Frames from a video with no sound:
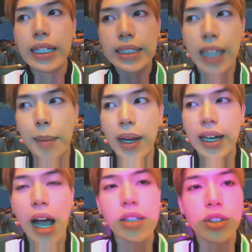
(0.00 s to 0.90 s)
tamang
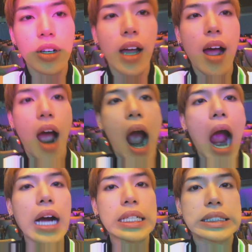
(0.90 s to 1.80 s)
lakjo lang.
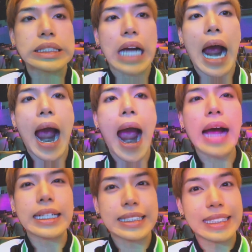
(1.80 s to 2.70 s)

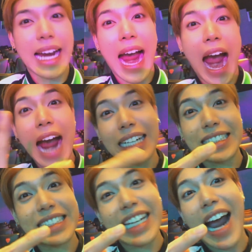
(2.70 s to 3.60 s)
Okay,
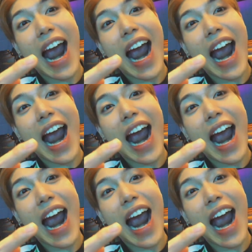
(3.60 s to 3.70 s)
thank you so